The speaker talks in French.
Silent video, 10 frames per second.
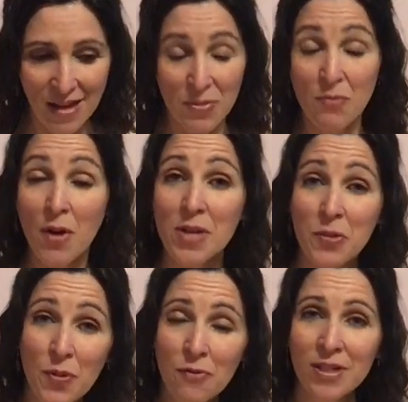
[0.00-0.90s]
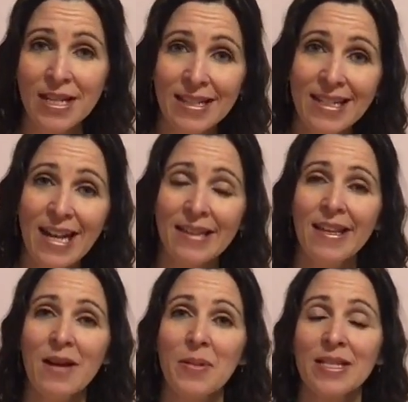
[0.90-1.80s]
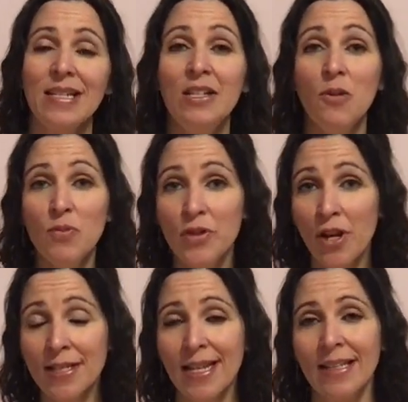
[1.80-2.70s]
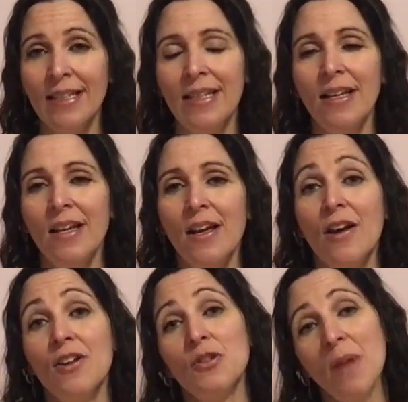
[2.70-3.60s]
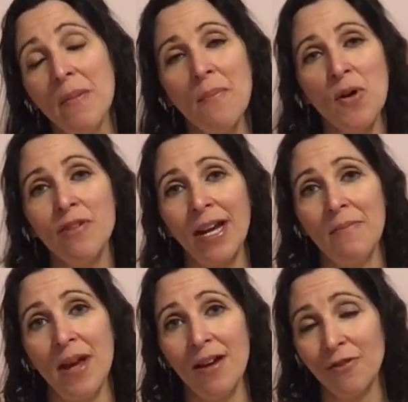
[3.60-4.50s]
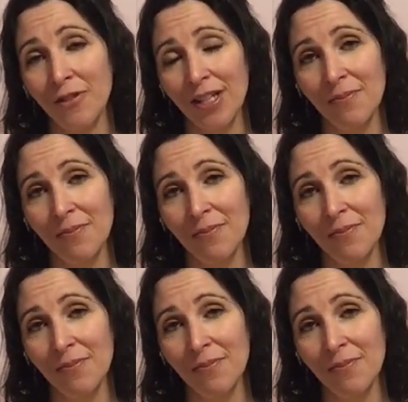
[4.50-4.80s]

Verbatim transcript: Puis moi, mais ben, je peux vous aider là-dedans parce qu'il y a plusieurs années, euh, je m'aimais pas vraiment en fait.